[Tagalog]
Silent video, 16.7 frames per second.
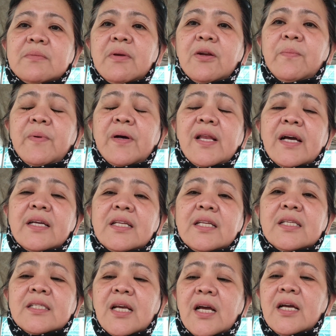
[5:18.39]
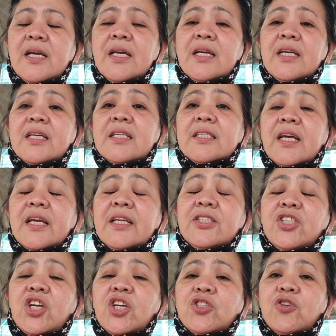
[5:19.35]
Meron pa lang isang, isang
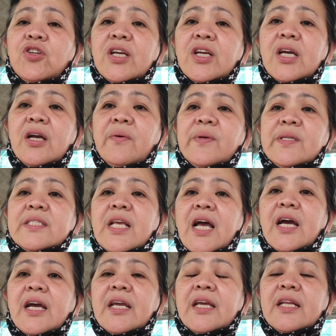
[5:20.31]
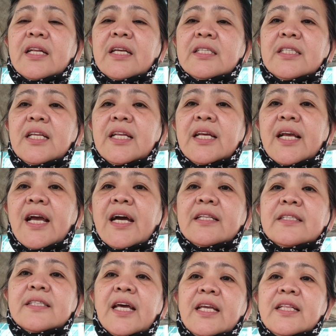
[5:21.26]
injection na gagawin sa akin kasi
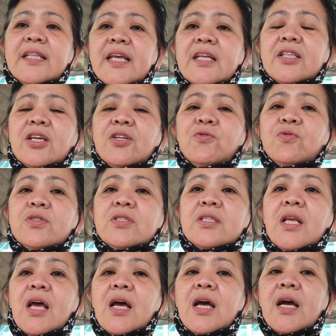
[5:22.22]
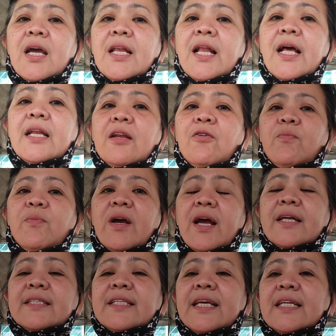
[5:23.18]
nag-anti-tetanus sa, uh, kailangan ako
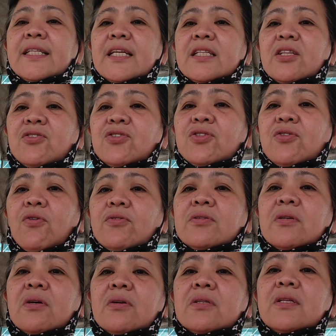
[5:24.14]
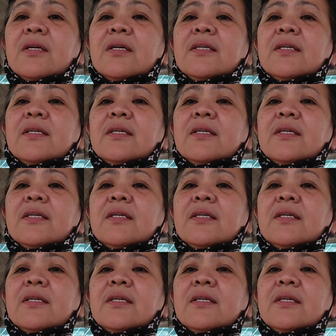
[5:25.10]
mag-anti-tetanus toxoid.